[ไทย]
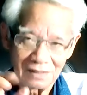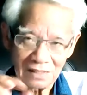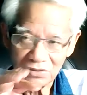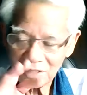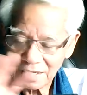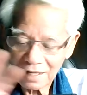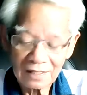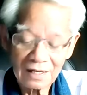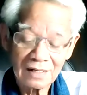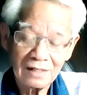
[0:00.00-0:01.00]
เขายัง ได้ข
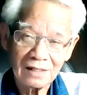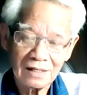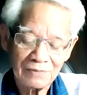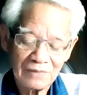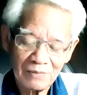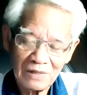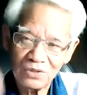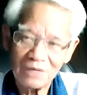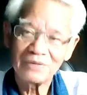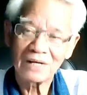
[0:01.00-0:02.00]
นาดนั้นนะครับ ถ้าบรรลุ
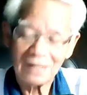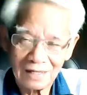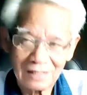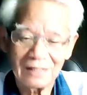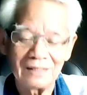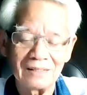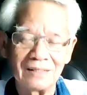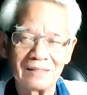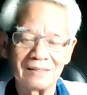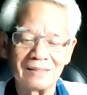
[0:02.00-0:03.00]
ธรรมจะขนาดไหนเนี่ย
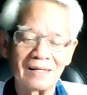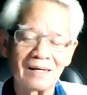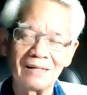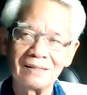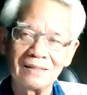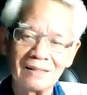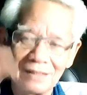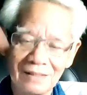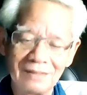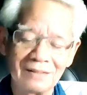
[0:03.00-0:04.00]
ในการที่จะ
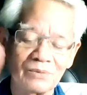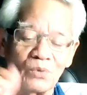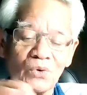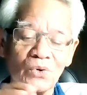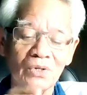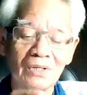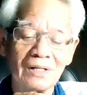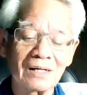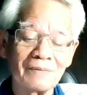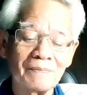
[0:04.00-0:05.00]
เลือกบุคคล
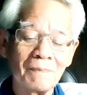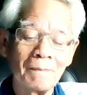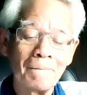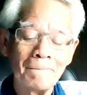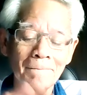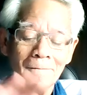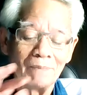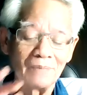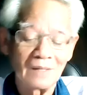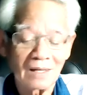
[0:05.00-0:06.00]
นะครับ
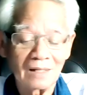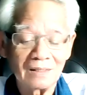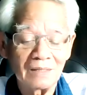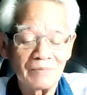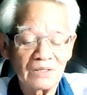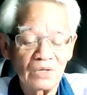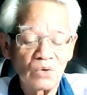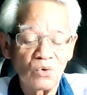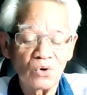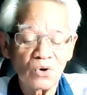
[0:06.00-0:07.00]
ในการที่มาอยู่ใน
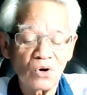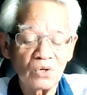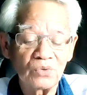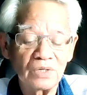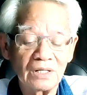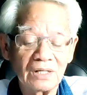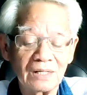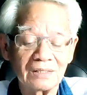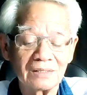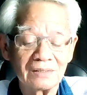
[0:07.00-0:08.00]
องค์กรนู่นนี่นั่น